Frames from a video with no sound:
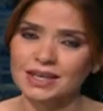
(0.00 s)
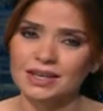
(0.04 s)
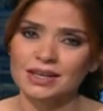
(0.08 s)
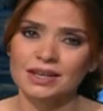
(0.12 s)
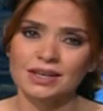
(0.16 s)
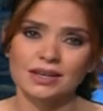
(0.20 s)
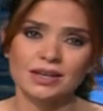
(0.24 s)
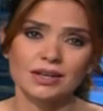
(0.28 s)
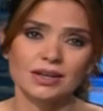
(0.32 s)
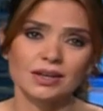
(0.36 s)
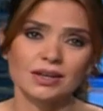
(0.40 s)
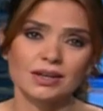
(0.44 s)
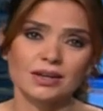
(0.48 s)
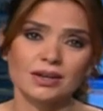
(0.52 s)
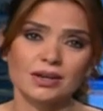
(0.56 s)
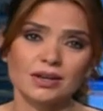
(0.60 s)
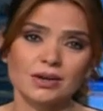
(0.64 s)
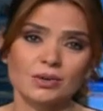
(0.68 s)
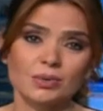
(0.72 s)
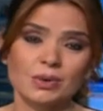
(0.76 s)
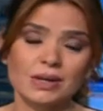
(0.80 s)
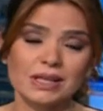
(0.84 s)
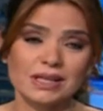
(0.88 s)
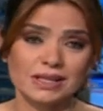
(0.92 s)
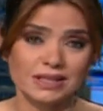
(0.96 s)

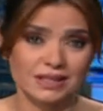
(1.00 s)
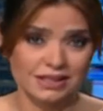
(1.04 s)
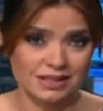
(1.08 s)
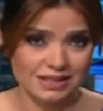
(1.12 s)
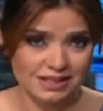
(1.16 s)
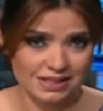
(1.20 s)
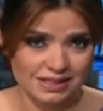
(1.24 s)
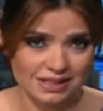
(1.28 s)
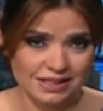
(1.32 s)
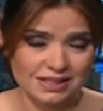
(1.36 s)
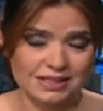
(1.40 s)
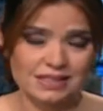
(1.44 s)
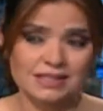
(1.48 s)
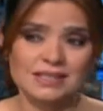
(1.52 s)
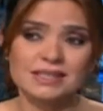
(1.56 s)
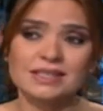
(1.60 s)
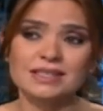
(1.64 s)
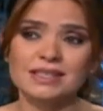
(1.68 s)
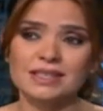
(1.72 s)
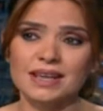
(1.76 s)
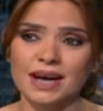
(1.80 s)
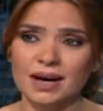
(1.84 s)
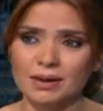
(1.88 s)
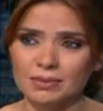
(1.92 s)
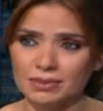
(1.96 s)
آه،
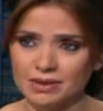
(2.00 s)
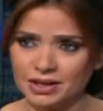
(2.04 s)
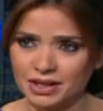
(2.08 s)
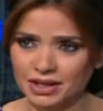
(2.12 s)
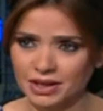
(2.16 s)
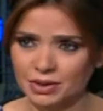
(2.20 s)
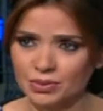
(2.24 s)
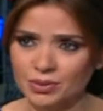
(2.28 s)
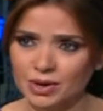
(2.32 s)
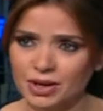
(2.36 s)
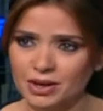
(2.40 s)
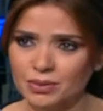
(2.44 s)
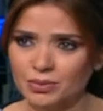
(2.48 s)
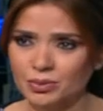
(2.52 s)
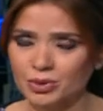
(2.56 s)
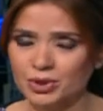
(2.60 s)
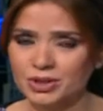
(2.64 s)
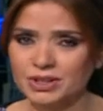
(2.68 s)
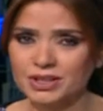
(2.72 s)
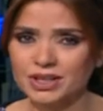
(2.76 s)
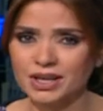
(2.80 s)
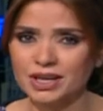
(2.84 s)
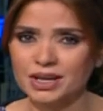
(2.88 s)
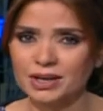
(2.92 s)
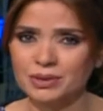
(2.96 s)
والسياسية عبر الحوار
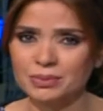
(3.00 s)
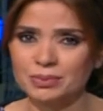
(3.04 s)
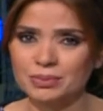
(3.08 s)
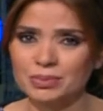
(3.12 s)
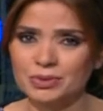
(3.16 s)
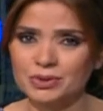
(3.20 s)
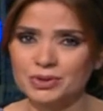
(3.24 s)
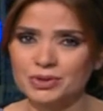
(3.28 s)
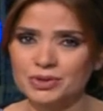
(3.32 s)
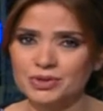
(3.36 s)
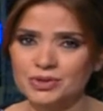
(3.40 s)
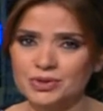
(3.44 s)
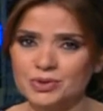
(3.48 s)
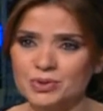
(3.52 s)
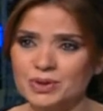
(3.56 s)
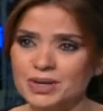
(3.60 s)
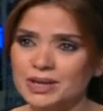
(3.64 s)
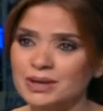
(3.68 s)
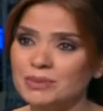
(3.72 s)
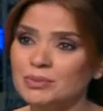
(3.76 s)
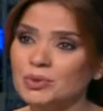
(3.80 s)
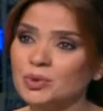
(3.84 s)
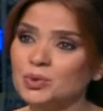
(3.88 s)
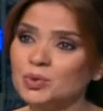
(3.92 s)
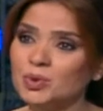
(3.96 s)
المرتقب
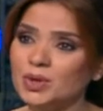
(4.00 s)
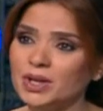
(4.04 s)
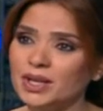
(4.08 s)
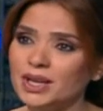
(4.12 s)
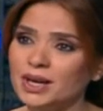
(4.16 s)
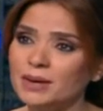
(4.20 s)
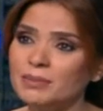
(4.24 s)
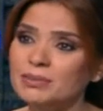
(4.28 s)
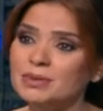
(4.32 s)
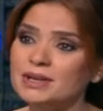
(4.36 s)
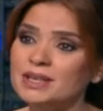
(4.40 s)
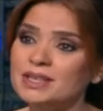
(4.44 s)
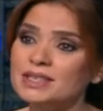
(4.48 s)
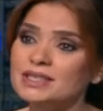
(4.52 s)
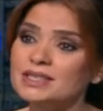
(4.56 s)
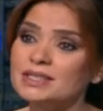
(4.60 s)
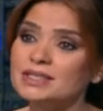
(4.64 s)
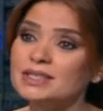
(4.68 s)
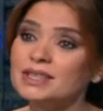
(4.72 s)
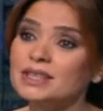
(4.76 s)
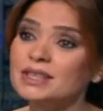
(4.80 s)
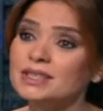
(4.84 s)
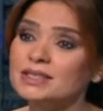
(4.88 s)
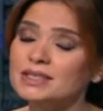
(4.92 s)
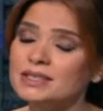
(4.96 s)
جوال الموضوع الأبرز
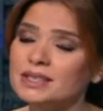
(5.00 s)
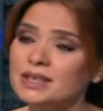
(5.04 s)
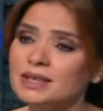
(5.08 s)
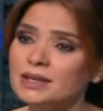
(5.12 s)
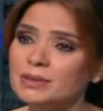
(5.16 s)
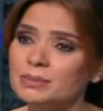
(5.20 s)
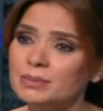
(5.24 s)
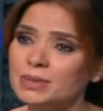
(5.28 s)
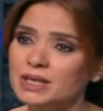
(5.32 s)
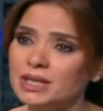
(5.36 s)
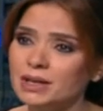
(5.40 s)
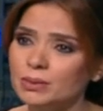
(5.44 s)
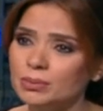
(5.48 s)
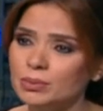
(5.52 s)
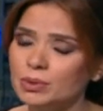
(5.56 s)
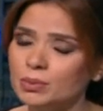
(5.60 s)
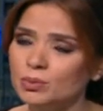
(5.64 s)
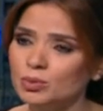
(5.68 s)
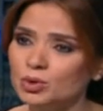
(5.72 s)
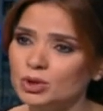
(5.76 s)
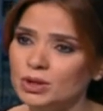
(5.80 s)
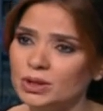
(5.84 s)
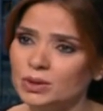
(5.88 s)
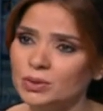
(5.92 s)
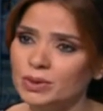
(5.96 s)
اللي صار امبارح
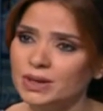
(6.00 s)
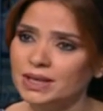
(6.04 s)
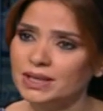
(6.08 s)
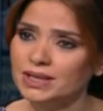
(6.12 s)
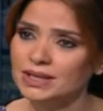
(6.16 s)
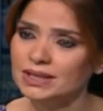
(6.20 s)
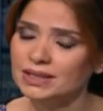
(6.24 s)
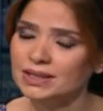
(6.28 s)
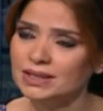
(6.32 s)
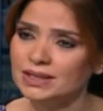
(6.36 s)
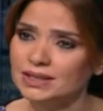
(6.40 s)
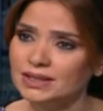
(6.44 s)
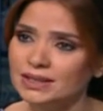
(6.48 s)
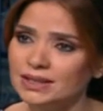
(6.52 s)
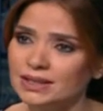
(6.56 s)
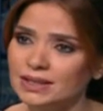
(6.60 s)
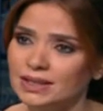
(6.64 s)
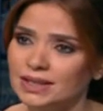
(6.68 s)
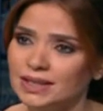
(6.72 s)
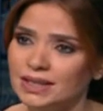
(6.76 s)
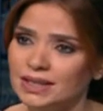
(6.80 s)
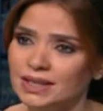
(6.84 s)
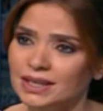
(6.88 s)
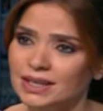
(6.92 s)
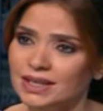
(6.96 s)
بمداولات آه،
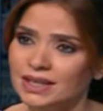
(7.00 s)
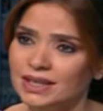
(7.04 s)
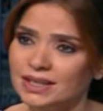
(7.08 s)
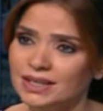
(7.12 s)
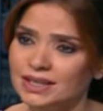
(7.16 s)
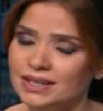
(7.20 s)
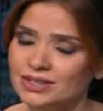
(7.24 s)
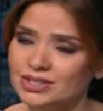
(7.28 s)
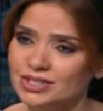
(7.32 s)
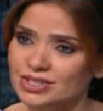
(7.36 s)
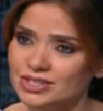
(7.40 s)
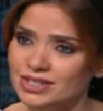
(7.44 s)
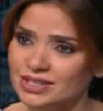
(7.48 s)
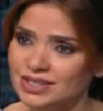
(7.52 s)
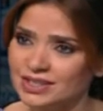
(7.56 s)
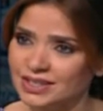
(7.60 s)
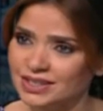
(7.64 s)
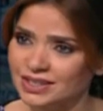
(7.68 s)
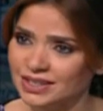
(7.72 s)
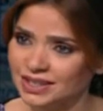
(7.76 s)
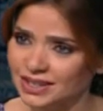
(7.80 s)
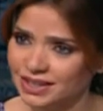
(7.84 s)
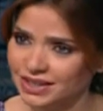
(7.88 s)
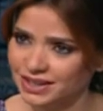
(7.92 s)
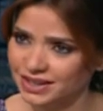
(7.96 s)
اللجنة
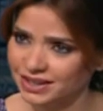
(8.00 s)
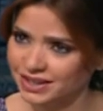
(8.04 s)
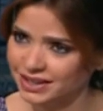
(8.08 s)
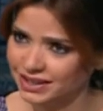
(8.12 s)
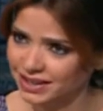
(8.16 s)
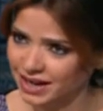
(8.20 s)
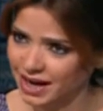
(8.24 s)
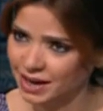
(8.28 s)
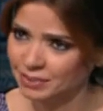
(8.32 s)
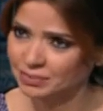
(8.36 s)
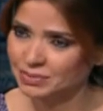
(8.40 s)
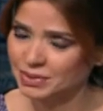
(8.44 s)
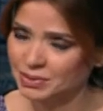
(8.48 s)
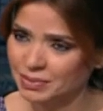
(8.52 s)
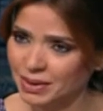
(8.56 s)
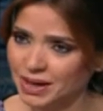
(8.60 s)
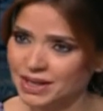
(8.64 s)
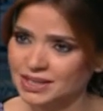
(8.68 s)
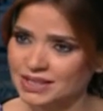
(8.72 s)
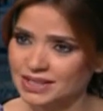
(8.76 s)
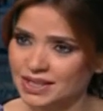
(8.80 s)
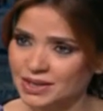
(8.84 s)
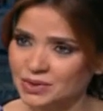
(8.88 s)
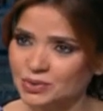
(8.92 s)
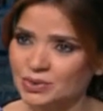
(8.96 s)
اللي عم
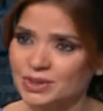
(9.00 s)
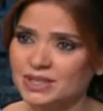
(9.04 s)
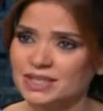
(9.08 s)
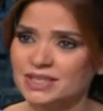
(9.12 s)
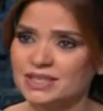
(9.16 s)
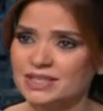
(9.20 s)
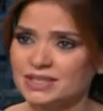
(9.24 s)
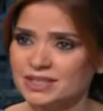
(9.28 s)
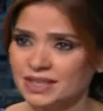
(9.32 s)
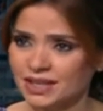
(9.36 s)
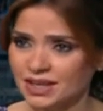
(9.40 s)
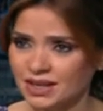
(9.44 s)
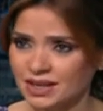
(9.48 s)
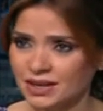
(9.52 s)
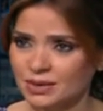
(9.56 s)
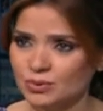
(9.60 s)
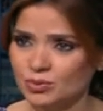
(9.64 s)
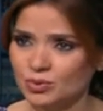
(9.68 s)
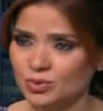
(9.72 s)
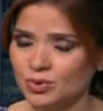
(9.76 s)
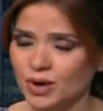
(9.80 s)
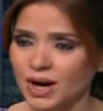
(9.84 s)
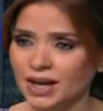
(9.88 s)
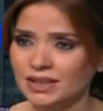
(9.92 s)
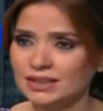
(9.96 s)
تبحث قانون
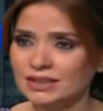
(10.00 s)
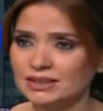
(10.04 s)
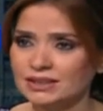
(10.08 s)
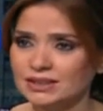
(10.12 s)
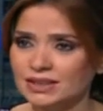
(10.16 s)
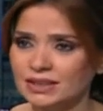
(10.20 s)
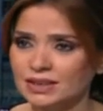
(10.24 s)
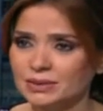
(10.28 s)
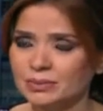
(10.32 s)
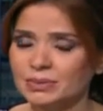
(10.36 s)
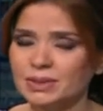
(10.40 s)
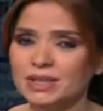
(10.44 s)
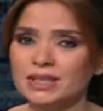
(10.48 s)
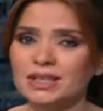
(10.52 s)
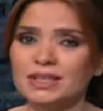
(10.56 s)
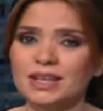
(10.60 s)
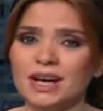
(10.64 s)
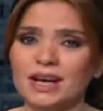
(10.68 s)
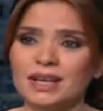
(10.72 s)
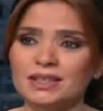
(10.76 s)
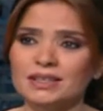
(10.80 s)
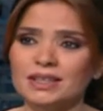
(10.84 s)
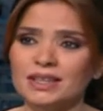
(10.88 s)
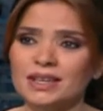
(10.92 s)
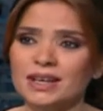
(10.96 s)
الانتخاب وحدثتك من
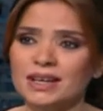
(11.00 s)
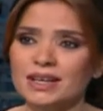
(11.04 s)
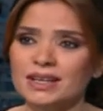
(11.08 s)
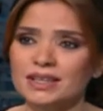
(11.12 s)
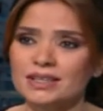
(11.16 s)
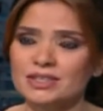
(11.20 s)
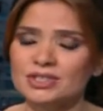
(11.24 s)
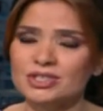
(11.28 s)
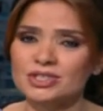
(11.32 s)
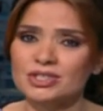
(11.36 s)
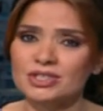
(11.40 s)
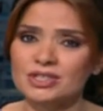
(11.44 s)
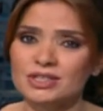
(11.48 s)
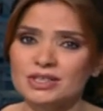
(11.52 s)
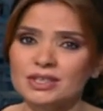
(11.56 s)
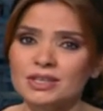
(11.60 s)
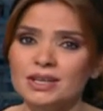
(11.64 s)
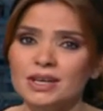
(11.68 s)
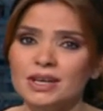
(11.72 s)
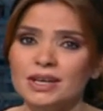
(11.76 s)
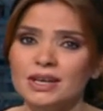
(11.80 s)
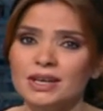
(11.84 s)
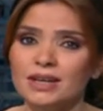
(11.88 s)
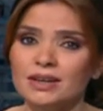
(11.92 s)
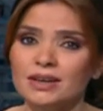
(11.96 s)
أعضاء هاللجنة
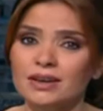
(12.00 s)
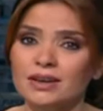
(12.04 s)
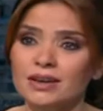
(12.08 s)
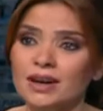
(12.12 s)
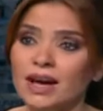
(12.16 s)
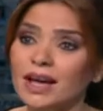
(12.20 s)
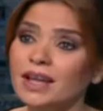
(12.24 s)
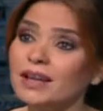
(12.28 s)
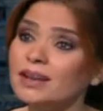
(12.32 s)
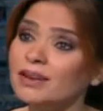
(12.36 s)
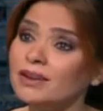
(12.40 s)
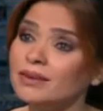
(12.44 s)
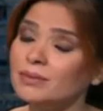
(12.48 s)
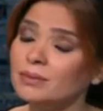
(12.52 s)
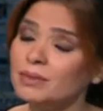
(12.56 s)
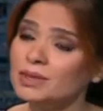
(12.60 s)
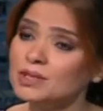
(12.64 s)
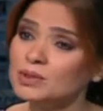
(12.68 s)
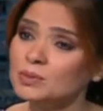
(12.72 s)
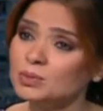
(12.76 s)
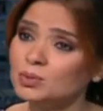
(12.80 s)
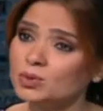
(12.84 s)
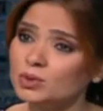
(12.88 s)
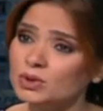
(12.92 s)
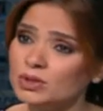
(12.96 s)
آه، هل
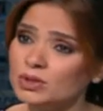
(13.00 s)
مزبوط